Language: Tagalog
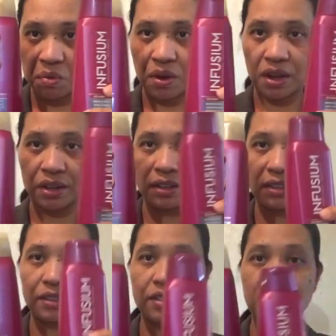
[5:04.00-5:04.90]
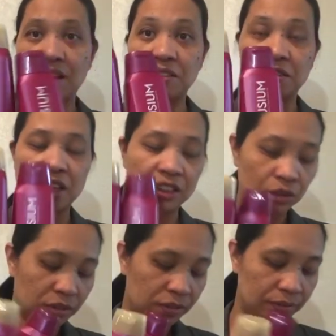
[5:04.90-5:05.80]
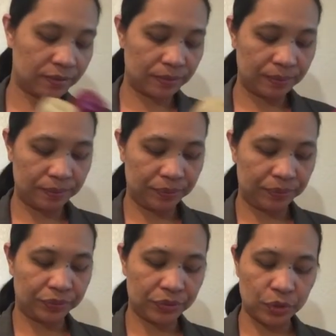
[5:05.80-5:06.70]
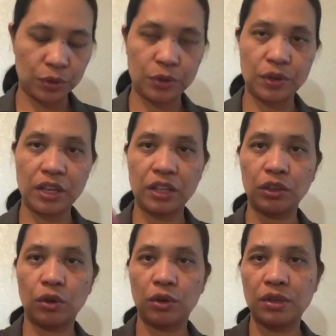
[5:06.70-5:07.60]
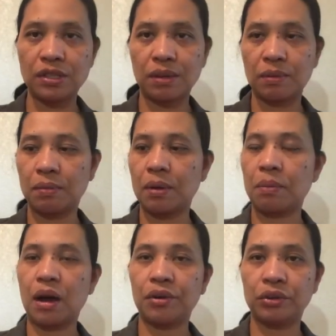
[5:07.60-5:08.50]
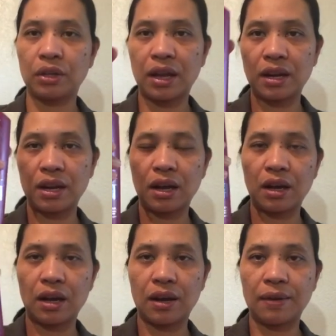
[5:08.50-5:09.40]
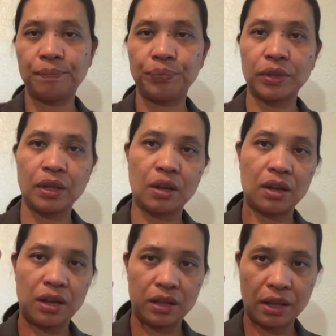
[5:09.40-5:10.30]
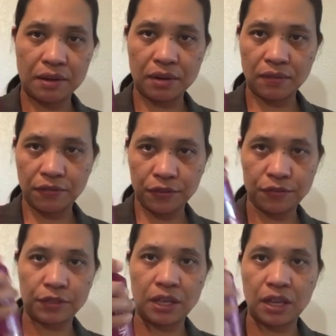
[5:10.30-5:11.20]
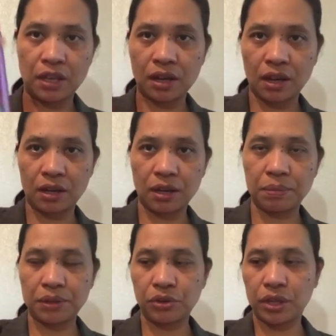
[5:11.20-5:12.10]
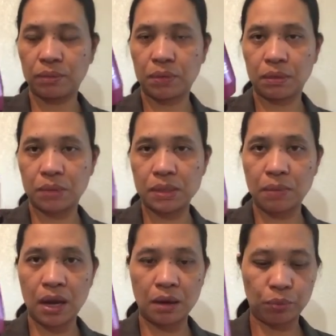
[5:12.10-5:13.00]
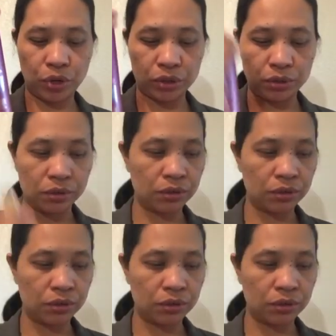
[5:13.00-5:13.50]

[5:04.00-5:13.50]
po ang sale ko nito. Oh, ito is about 9 uh, 850 ang leave treatment. Mas mahal po ito.